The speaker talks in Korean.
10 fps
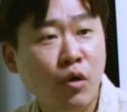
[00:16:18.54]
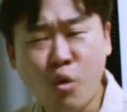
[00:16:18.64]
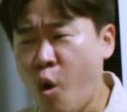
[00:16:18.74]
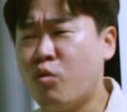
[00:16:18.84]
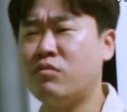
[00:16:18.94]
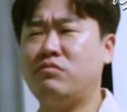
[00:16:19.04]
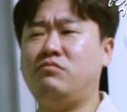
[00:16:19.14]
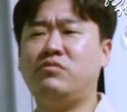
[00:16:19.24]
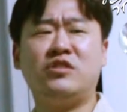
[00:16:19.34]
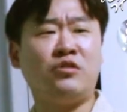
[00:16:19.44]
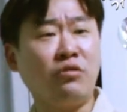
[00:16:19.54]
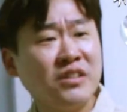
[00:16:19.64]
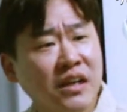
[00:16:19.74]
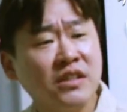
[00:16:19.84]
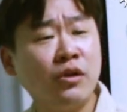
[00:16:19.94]
꼭
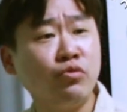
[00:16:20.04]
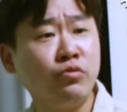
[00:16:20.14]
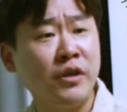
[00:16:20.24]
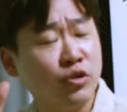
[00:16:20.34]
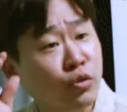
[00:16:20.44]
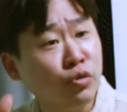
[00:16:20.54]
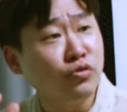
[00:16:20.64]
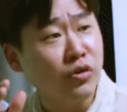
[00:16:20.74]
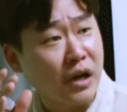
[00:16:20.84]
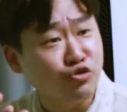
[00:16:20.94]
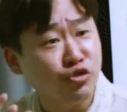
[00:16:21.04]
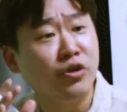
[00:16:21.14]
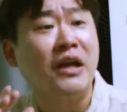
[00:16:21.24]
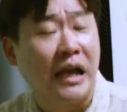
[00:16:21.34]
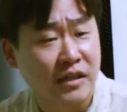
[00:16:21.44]
적장자로서만 정통성을 갖추고
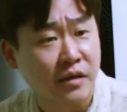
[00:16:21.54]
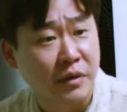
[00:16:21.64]
이런 게 아니라는